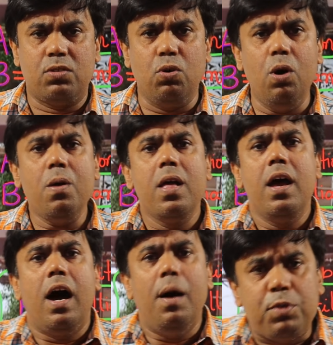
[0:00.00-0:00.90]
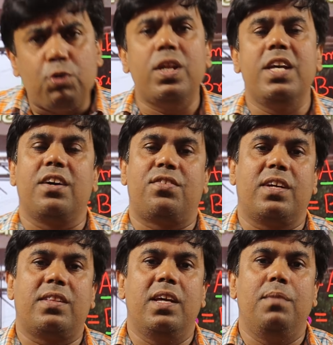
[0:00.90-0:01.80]
तो हम क्यों नहीं कर
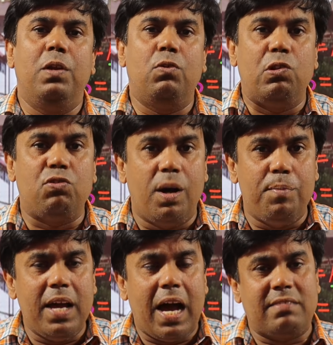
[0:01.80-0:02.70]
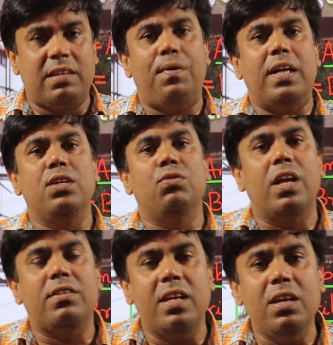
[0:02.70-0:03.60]
सकते हैं बिल्कुल जो है हमें आशावादी
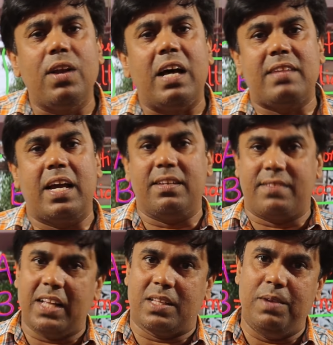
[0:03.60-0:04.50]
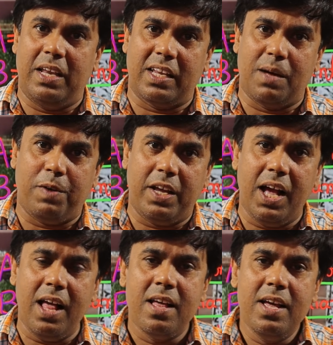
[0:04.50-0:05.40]
होना चाहिए और आशा के साथ हमें लगना
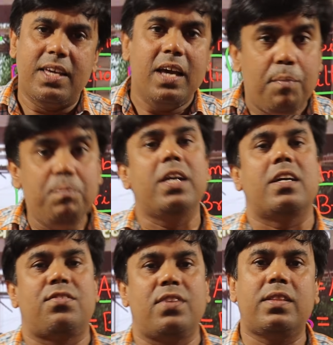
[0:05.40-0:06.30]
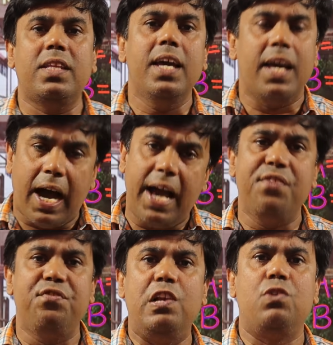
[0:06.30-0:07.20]
पड़ेगा कि हम भी कर सकते हैं
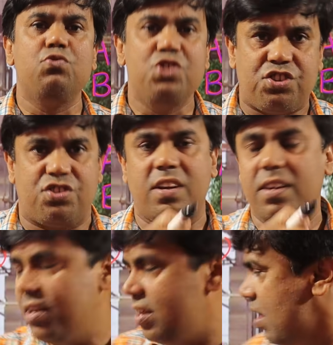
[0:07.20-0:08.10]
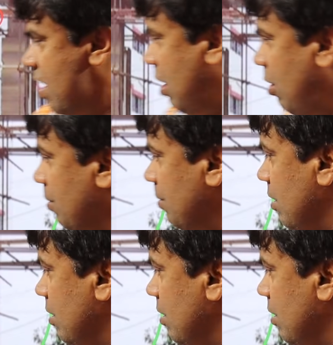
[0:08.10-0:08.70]
आई विल डू इट और